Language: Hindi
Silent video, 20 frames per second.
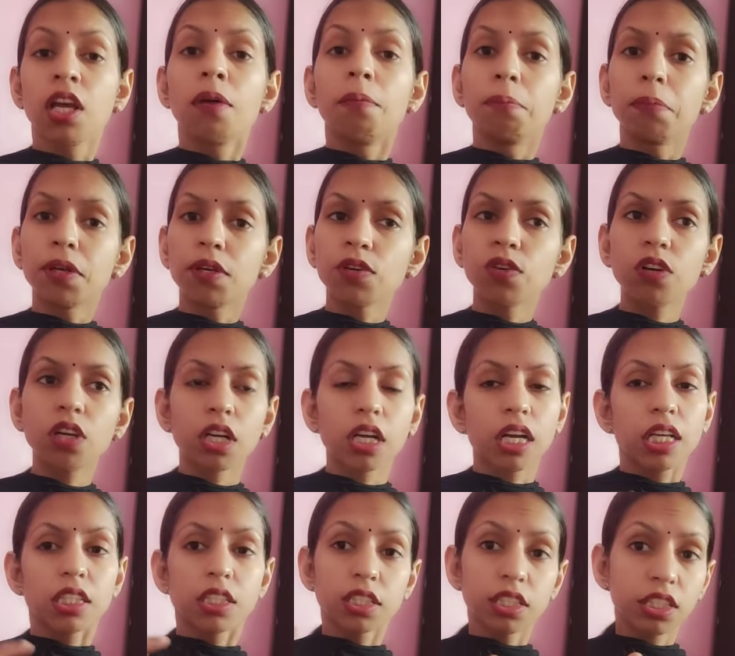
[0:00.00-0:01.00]
मेरे को लगा
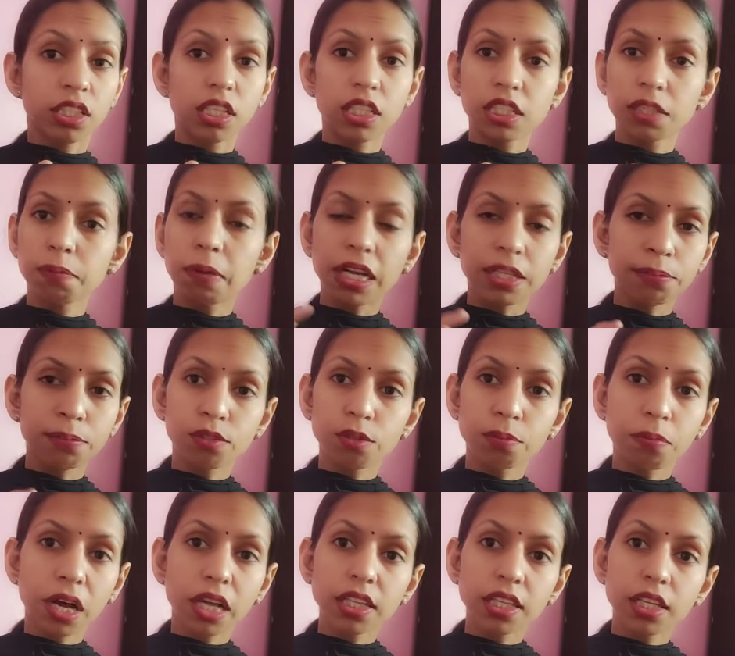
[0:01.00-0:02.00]
इस इतनी सी बात में तो
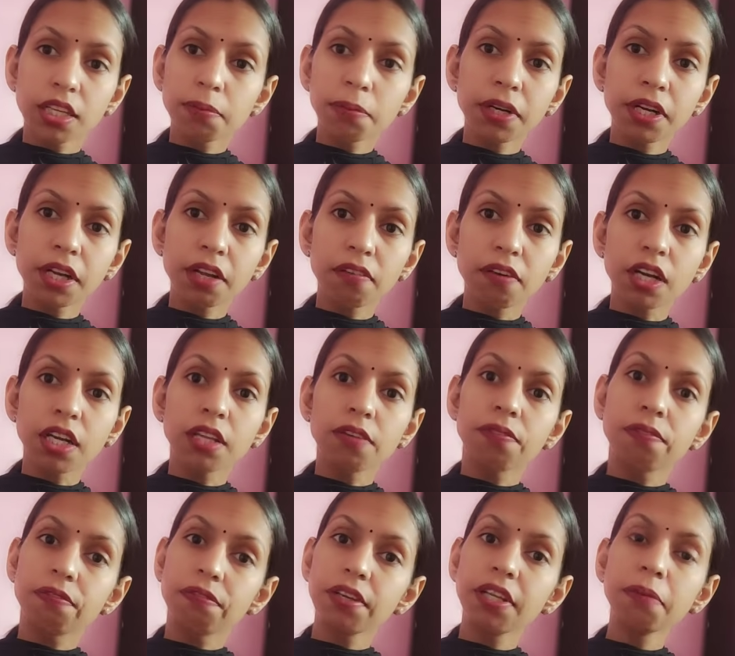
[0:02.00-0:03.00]
बात नहीं बनने वाली
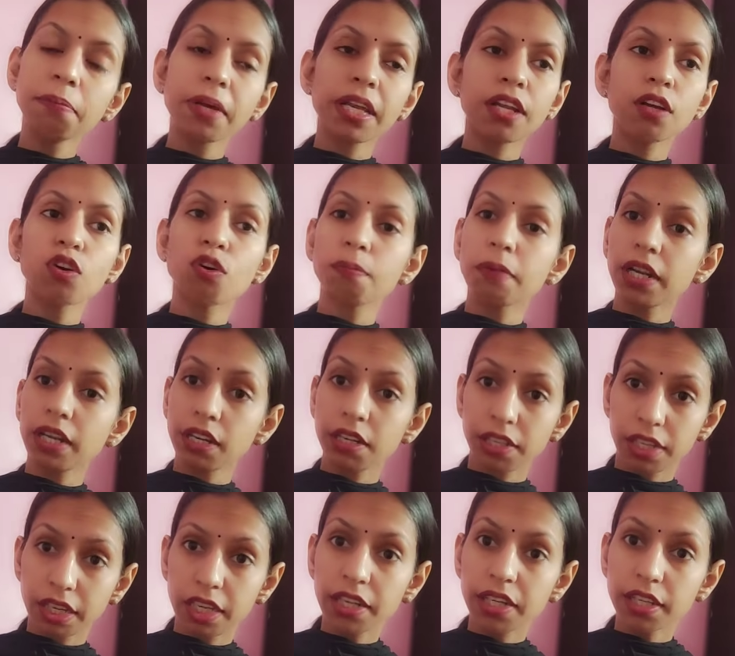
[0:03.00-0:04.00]
फिर मैंने कमेंट
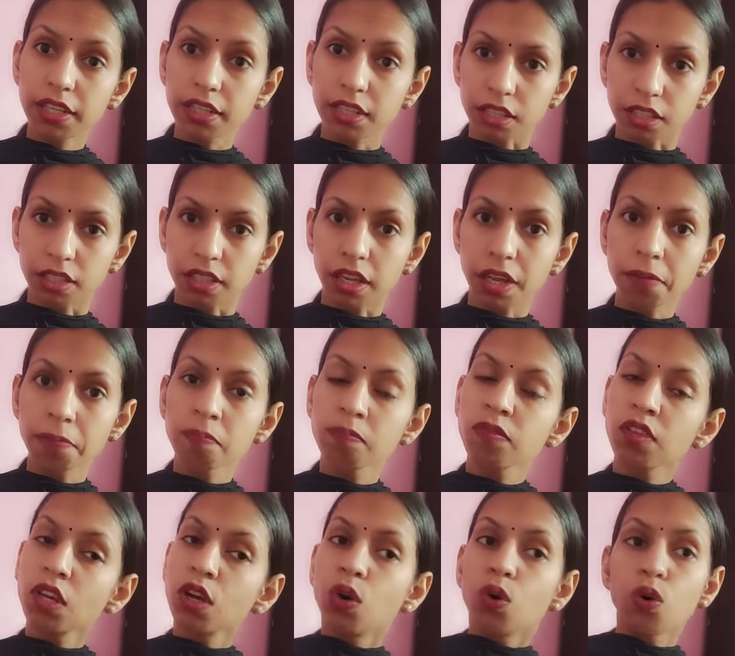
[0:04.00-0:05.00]
डिलीट कर दिया
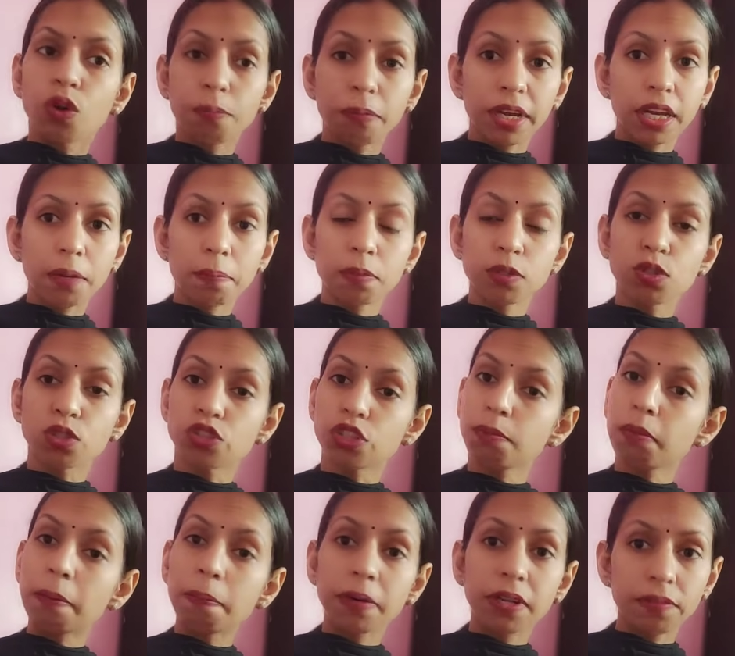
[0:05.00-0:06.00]
और मैंने अपनी सोचा
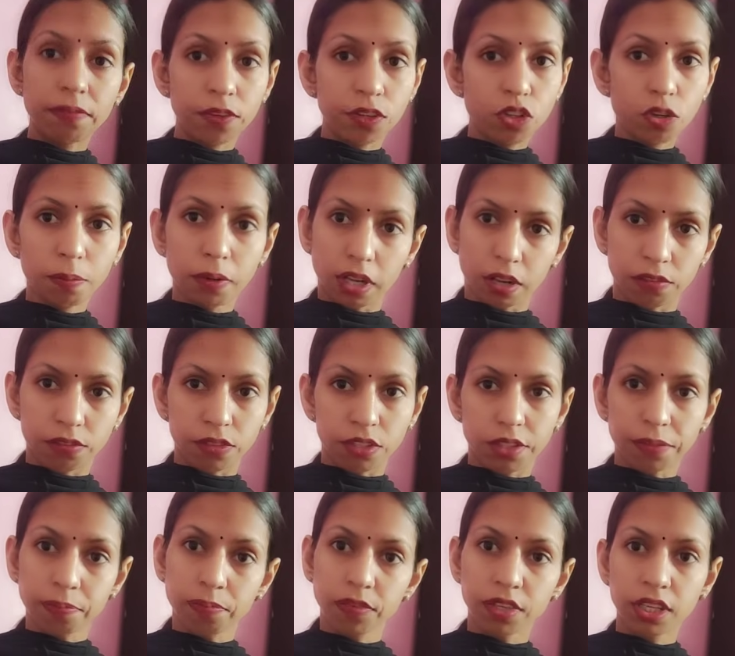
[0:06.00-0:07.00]
मैं अपनी वीडियो बनाऊंगी
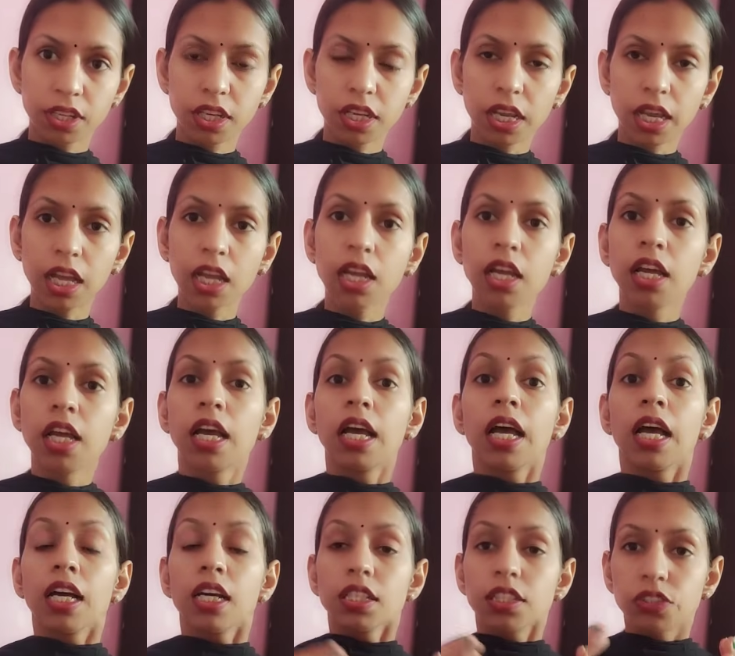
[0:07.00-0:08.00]
ठीक है
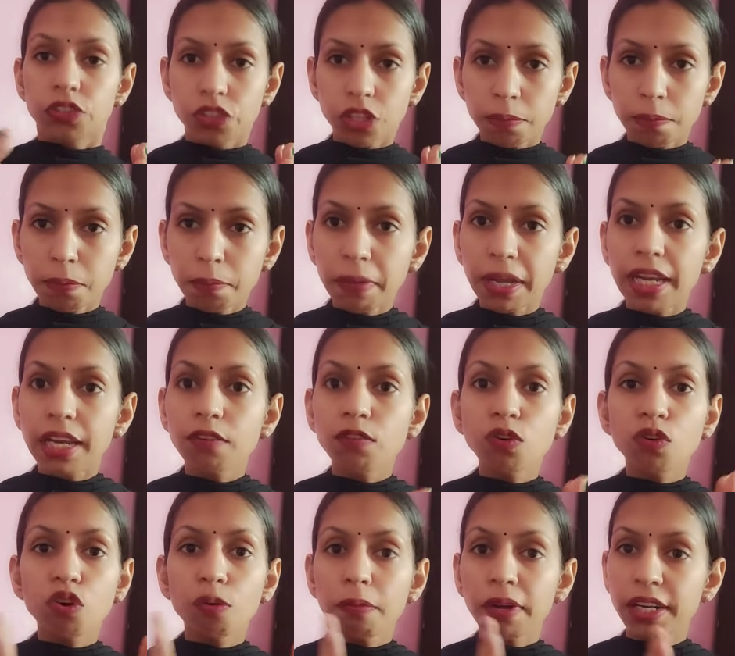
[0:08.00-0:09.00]
जब मैंने वो
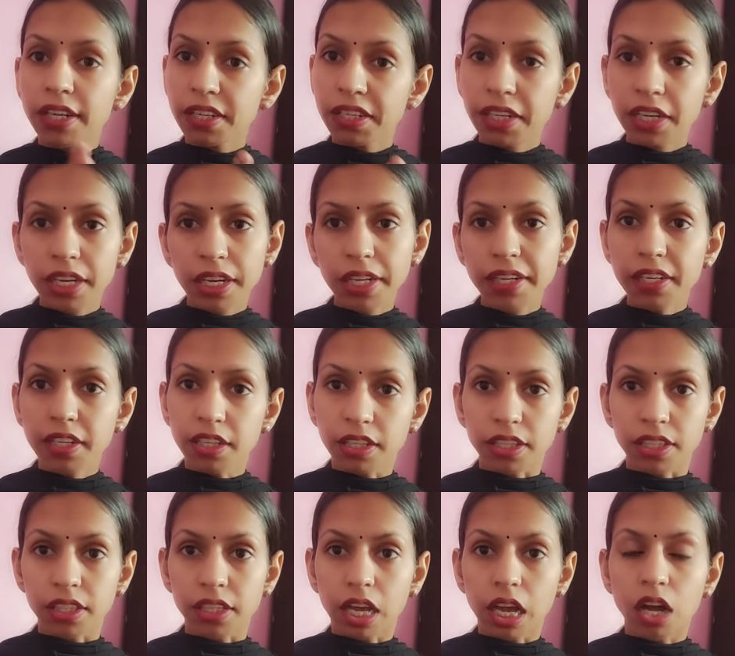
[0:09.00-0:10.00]
कमेंट डिलीट कर
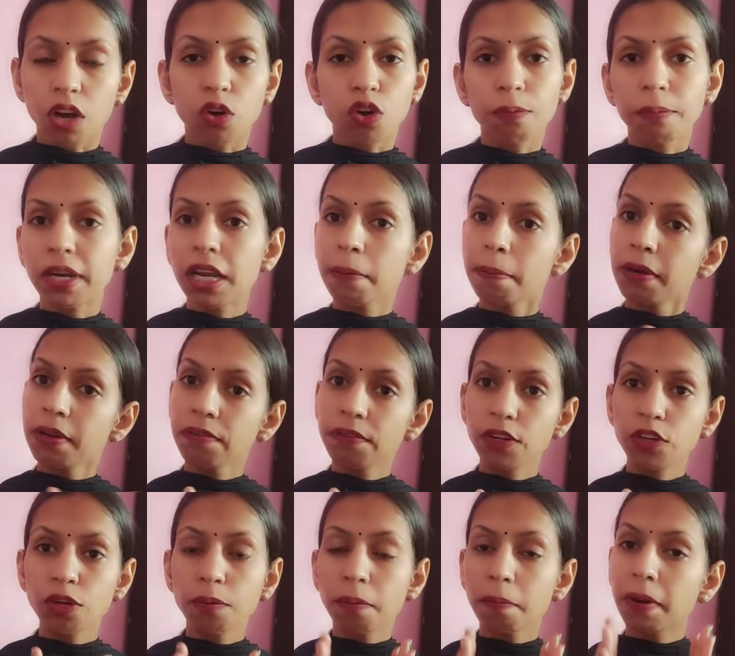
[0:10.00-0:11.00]
दिया और मैंने अपनी
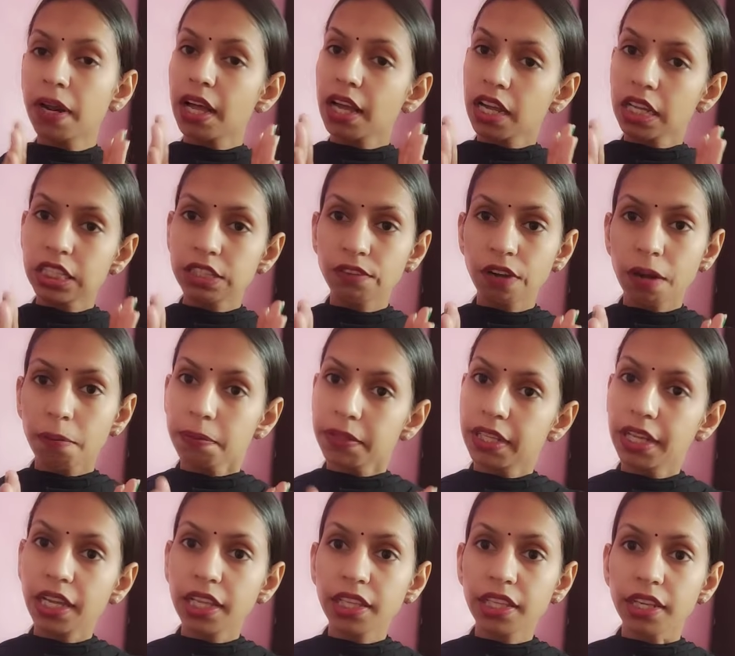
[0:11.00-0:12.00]
वीडियो में बना के जवाब
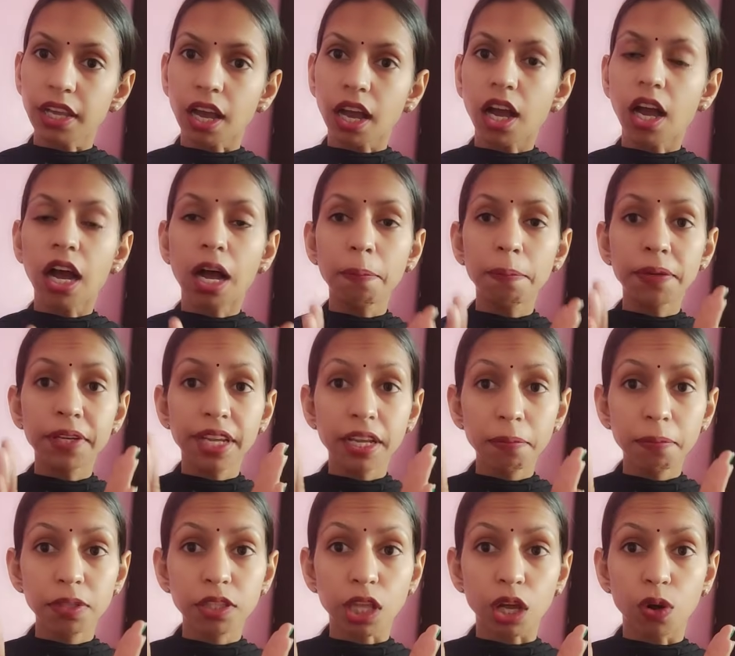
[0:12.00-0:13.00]
दे दिया आप ये
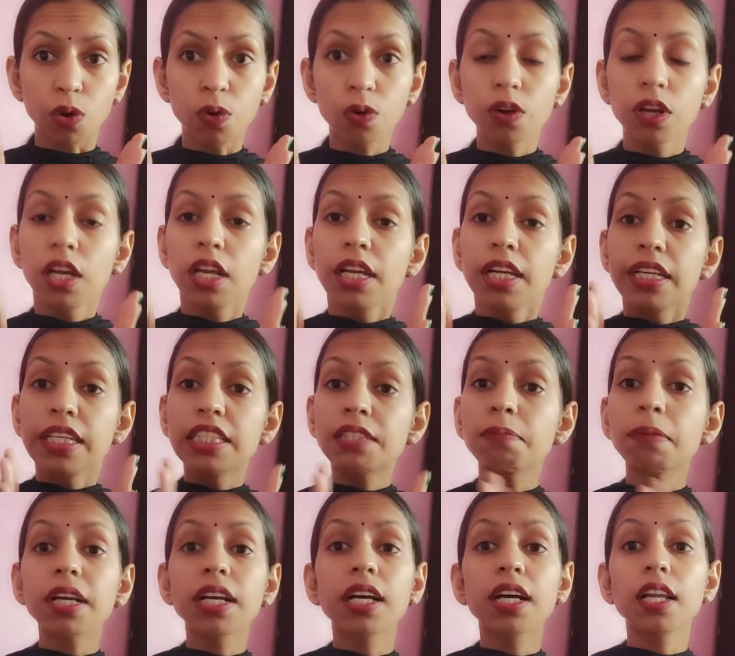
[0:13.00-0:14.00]
बताओ
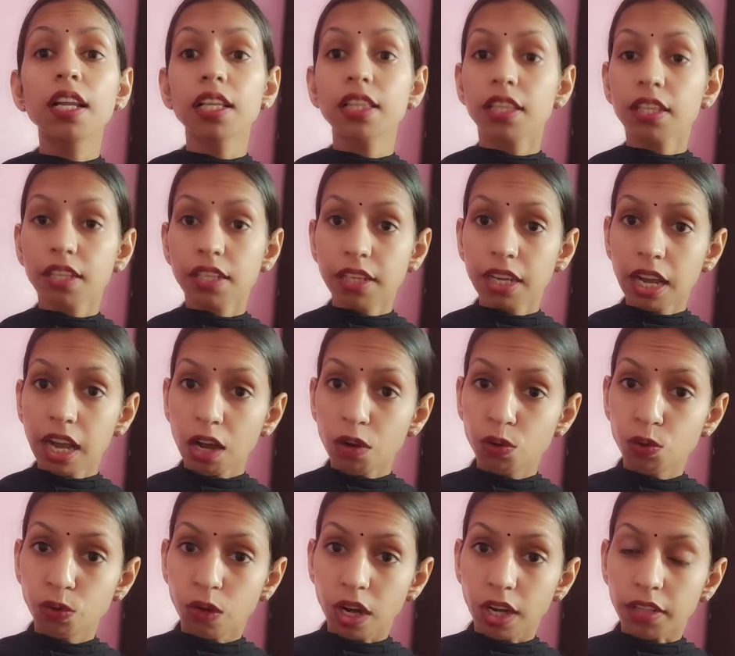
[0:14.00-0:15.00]
इसमें गलत क्या
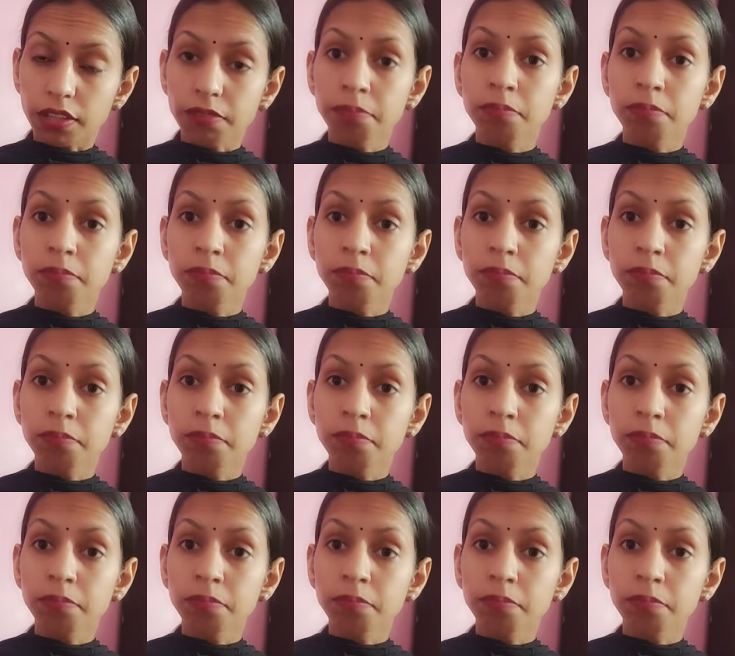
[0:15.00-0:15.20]
हुआ